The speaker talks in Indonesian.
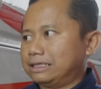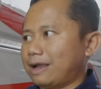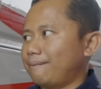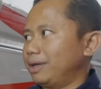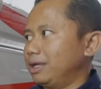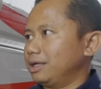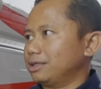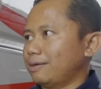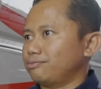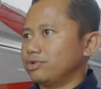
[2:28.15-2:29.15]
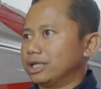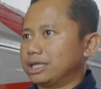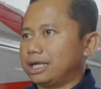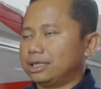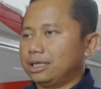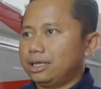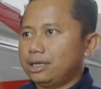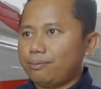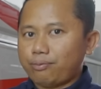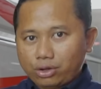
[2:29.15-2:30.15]
sampai kita buatkan
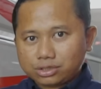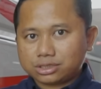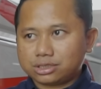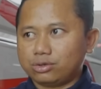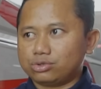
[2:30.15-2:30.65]
box